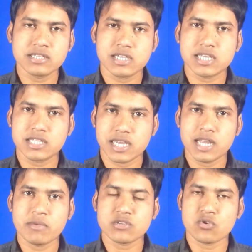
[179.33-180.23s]
যে ছেলে
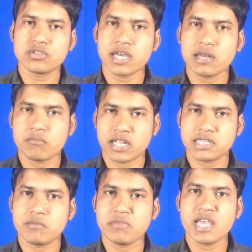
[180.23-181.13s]
বা সন্তান বা
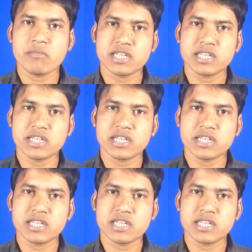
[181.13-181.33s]
যে মেয়ে বা